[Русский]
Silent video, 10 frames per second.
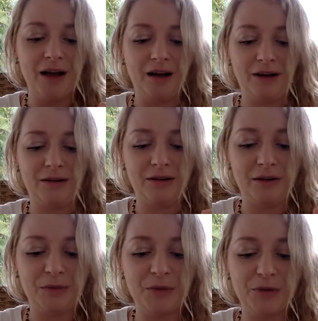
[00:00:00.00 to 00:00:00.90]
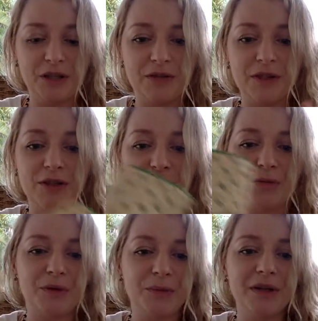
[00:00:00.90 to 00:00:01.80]
А, и мне просто ответили, что
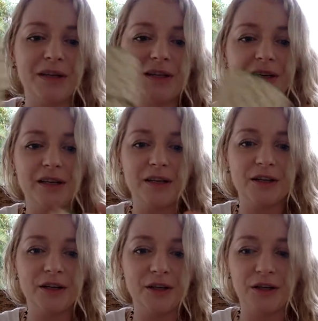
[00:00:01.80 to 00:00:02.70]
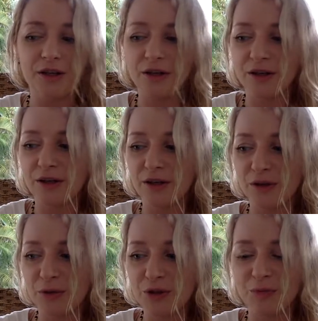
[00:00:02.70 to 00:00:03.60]
это предмет интерьера, и
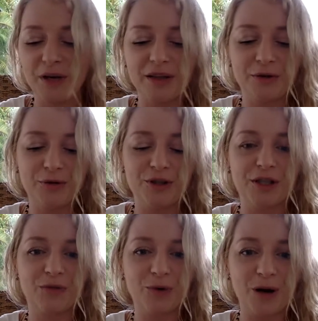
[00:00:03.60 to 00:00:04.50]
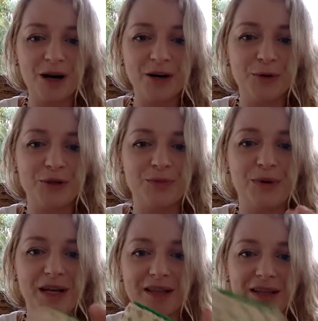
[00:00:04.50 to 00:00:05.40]
очень приятно ее держать в руках, очень
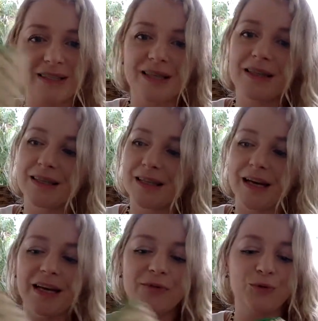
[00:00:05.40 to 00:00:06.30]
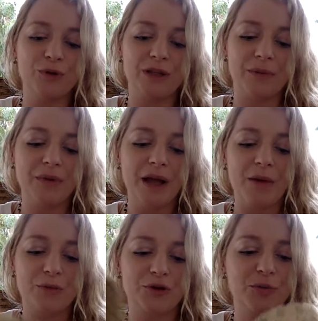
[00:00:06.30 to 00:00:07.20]
приятно, когда она стоит на столе, внутри там
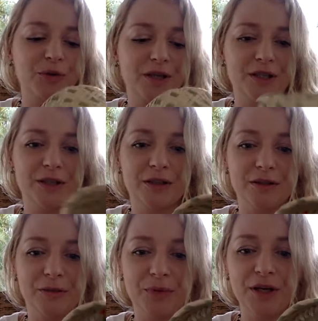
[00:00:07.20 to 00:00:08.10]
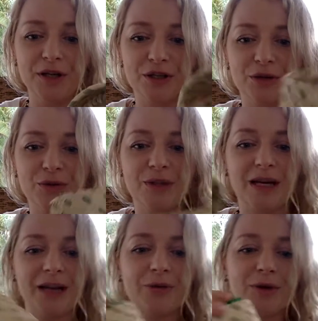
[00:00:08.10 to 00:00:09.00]
можно положить э, перечницу,
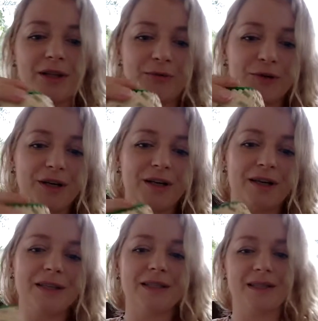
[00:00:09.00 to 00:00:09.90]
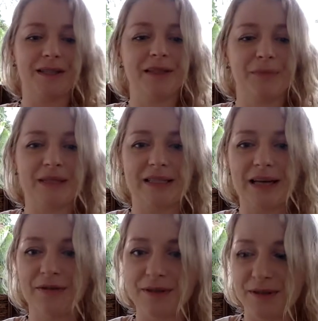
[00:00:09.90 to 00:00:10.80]
солянку, это вот накрыть и
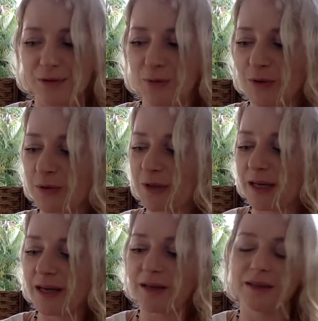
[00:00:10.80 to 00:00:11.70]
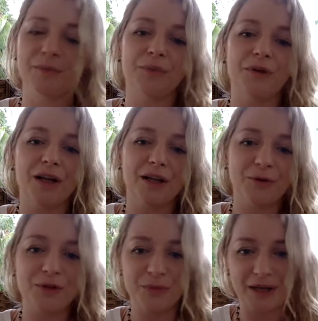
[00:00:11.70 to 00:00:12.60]
поставить, чтобы оно стояло и напоминало
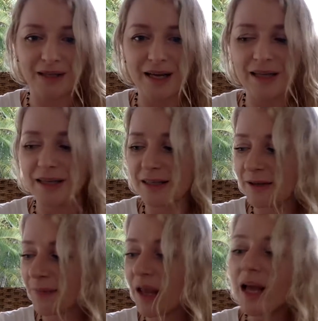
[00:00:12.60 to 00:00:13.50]
людям о Таиланде.